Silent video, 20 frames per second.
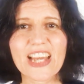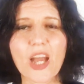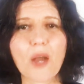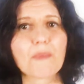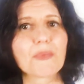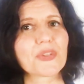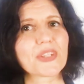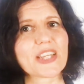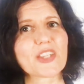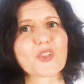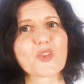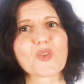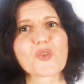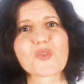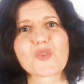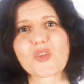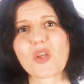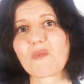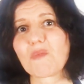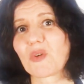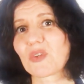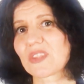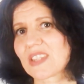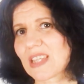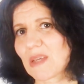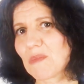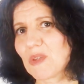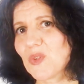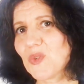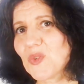peut-être seulement
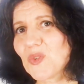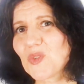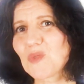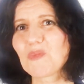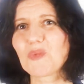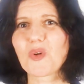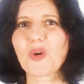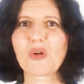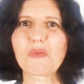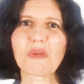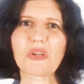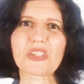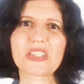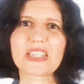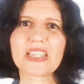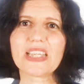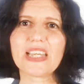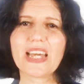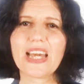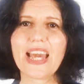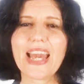5 minutes pour commencer,